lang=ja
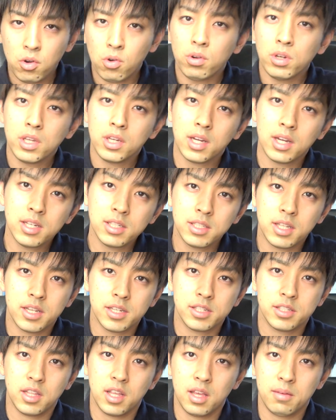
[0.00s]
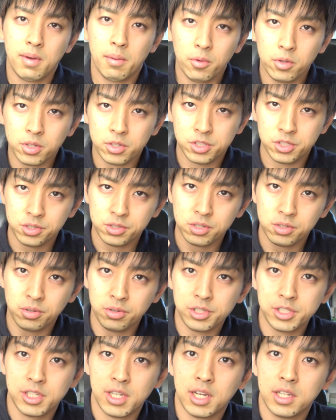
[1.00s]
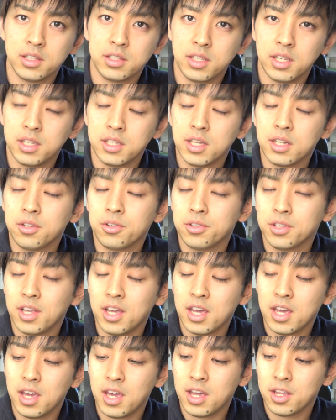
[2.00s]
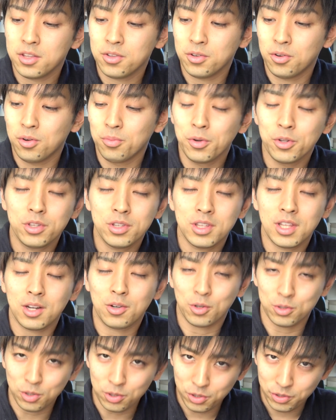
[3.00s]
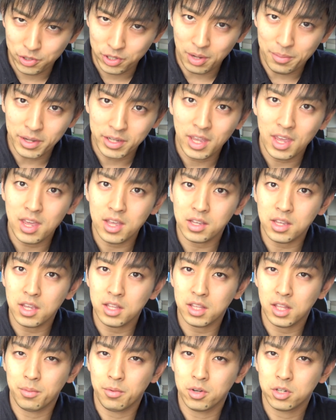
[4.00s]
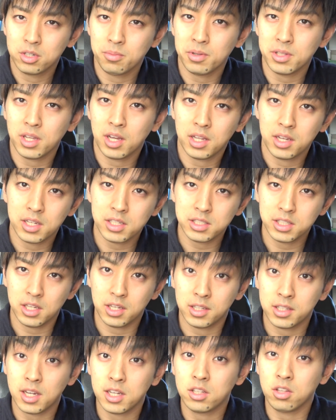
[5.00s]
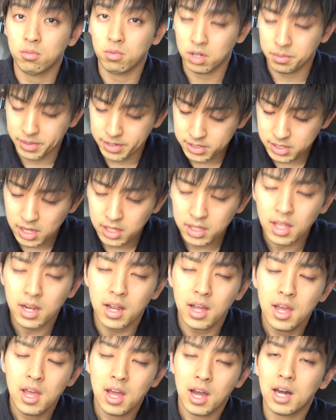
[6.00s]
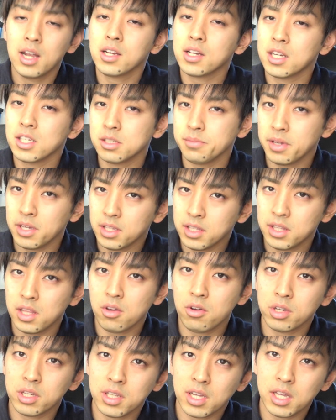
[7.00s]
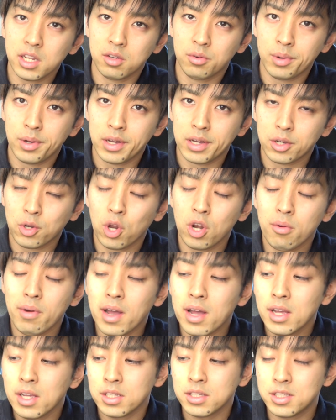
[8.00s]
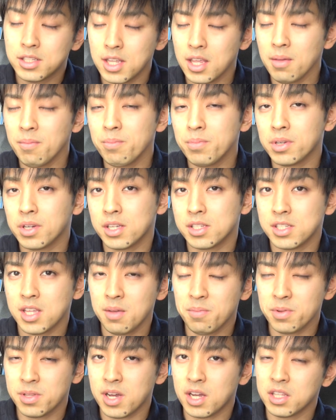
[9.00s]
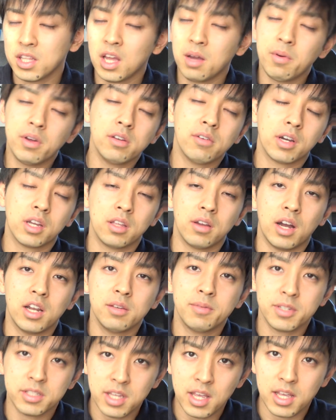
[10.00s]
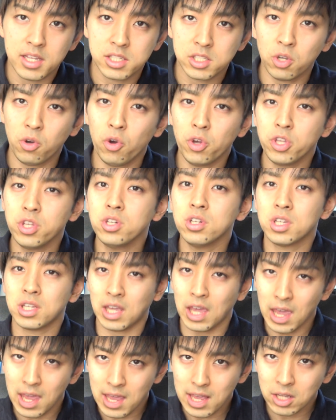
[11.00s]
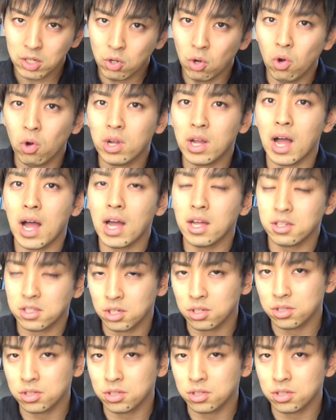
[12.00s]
ここに関してですね、元塾講師やっていたので、思ったことというか、経験談も含めて話していきたいと思います。ただ、あらかじめ言っておきたいのは、これは全部が全部に当てはまるわけではありません。そういう傾向がある